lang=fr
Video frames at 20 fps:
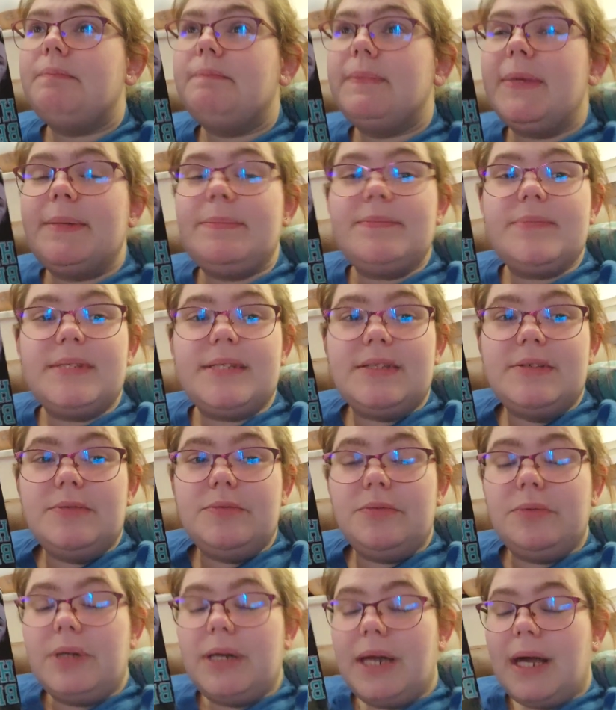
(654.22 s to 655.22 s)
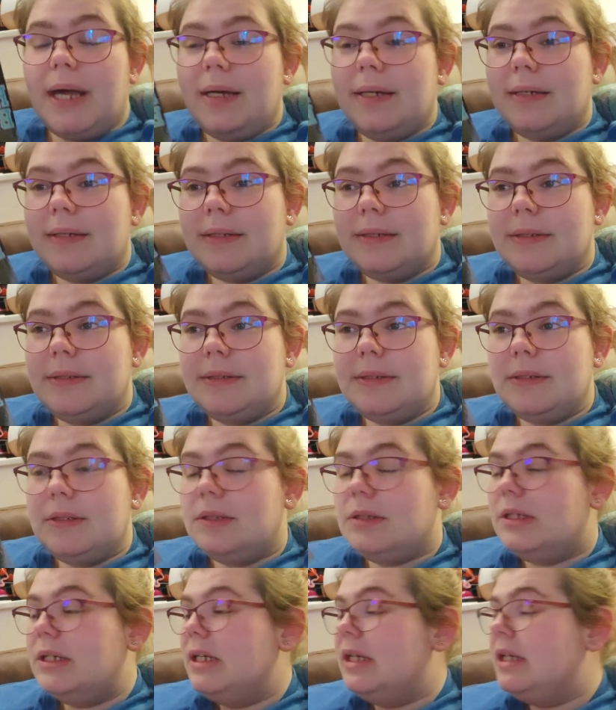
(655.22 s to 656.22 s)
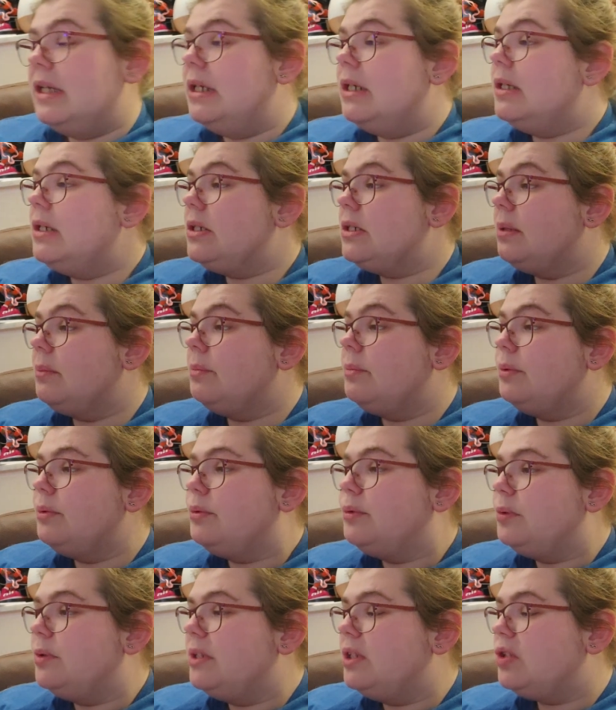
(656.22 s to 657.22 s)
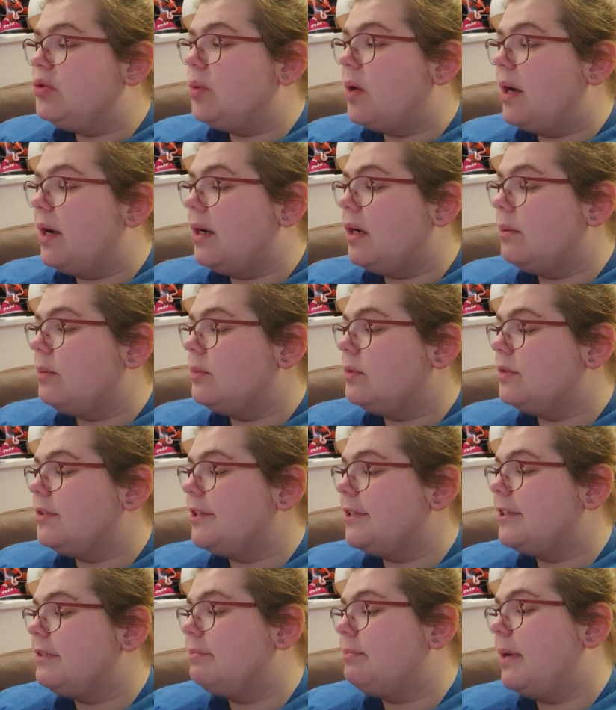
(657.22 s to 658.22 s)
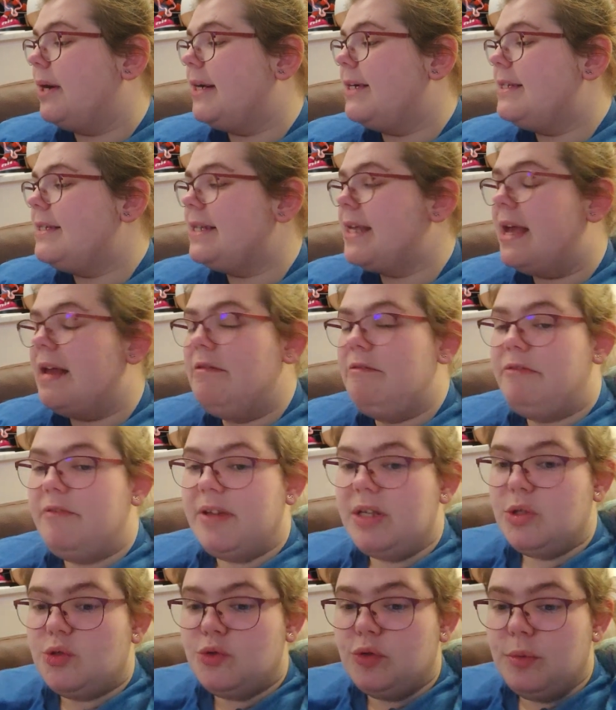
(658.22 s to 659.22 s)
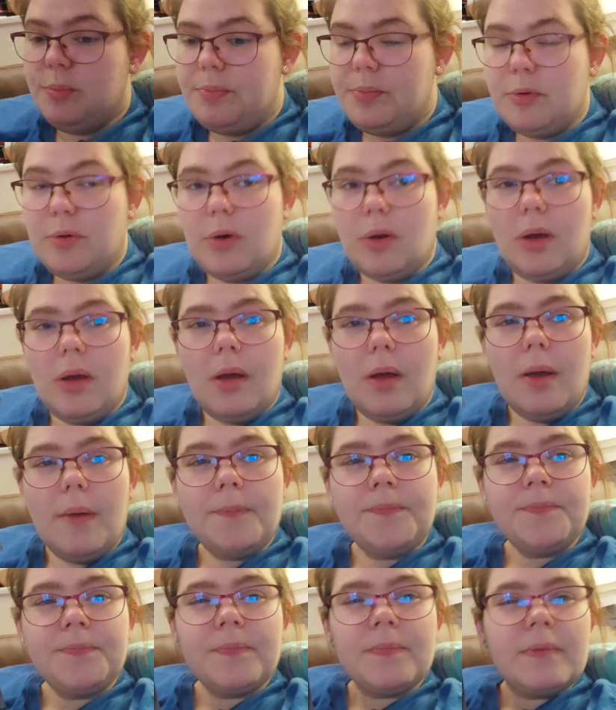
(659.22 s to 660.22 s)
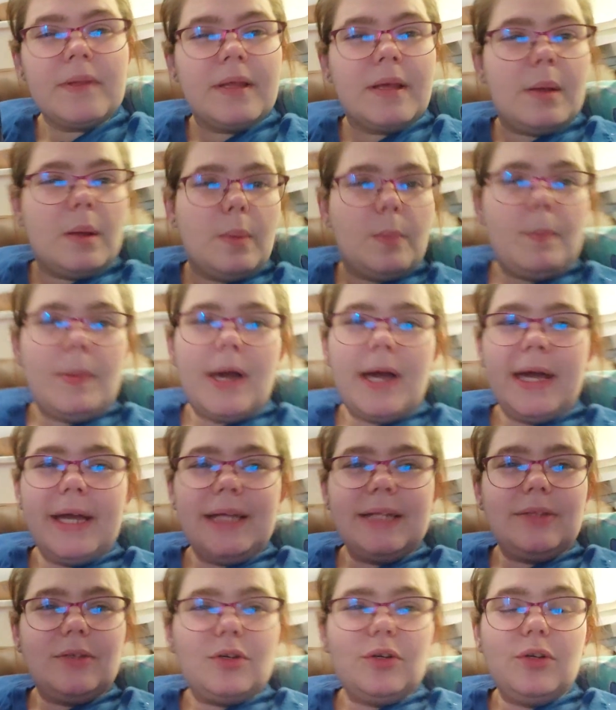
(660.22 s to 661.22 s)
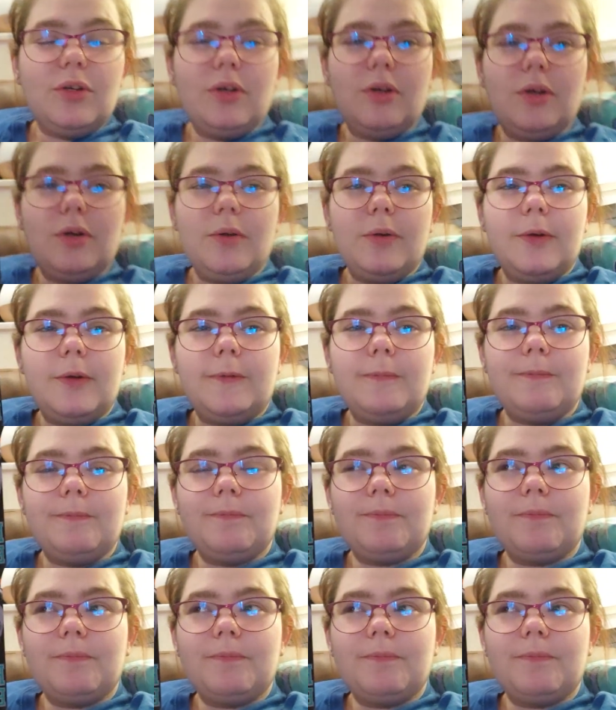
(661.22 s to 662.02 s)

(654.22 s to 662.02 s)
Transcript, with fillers: Même si, voilà. Euh, et j'aime beaucoup l'histoire, comment ça se passe. Elle fait tout pour euh, pas être euh,